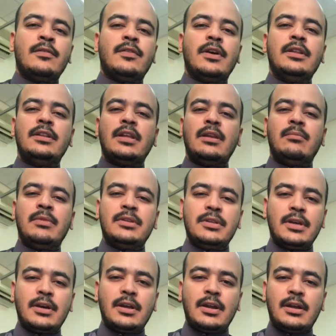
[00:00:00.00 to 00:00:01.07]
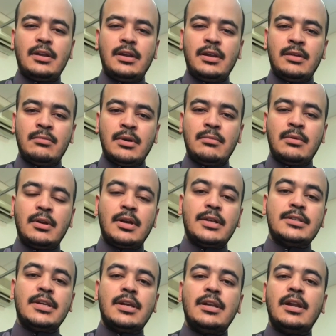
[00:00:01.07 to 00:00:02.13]
فأنت لما تقرأ للإمام
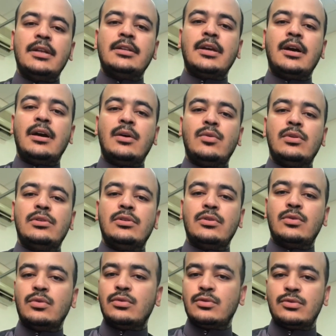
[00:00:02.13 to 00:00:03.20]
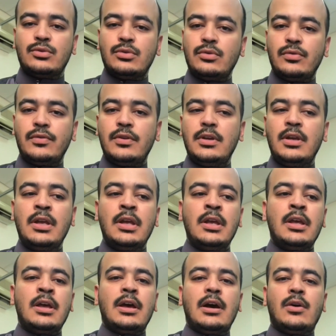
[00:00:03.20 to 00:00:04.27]
الغزالي لا تحاول تكون صوفي
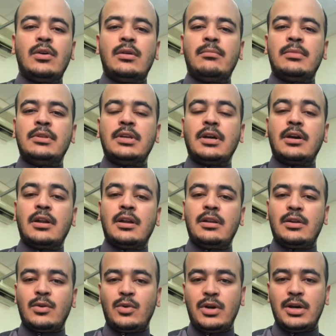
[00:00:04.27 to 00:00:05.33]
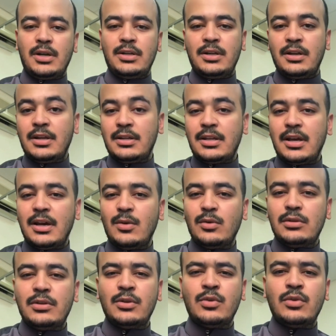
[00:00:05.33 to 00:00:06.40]
أو لما تقرأ للروحانيين لا
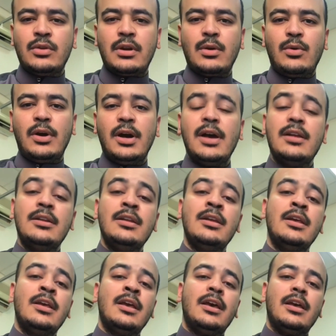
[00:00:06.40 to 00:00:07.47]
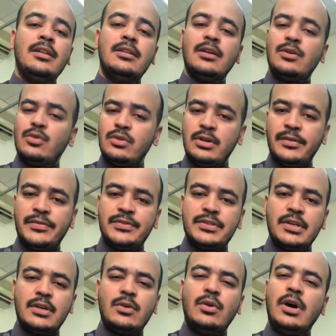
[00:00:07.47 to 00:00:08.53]
تحاول تكون روحاني أنت كن
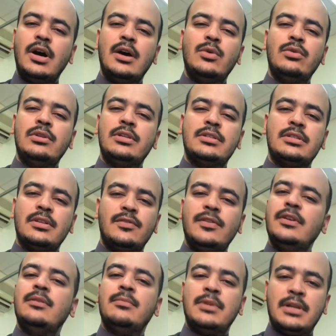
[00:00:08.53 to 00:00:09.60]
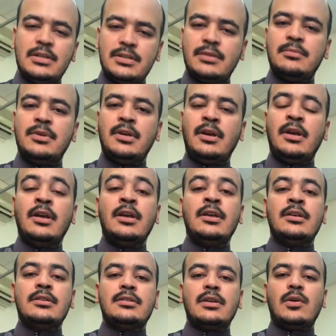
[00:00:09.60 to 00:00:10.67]
نفسك وحاول تستفيد من الجميع
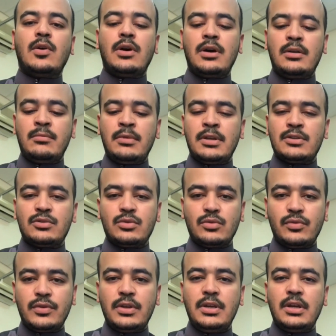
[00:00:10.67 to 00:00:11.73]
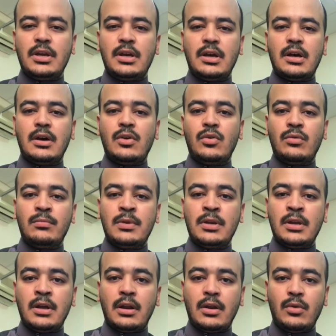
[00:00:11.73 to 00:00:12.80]
سواء من الصوفية أو
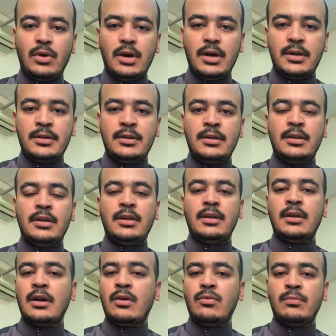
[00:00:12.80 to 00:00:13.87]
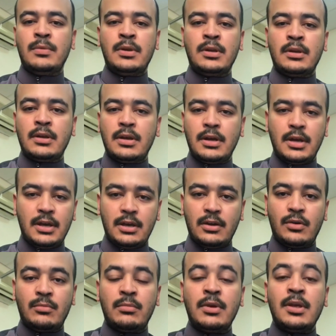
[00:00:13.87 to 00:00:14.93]
من الروحانيين أو من
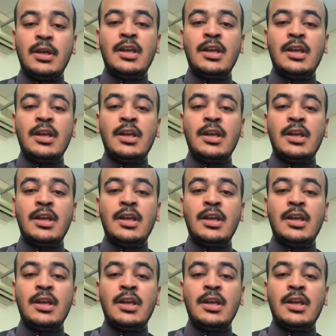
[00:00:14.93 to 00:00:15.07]
غيرهم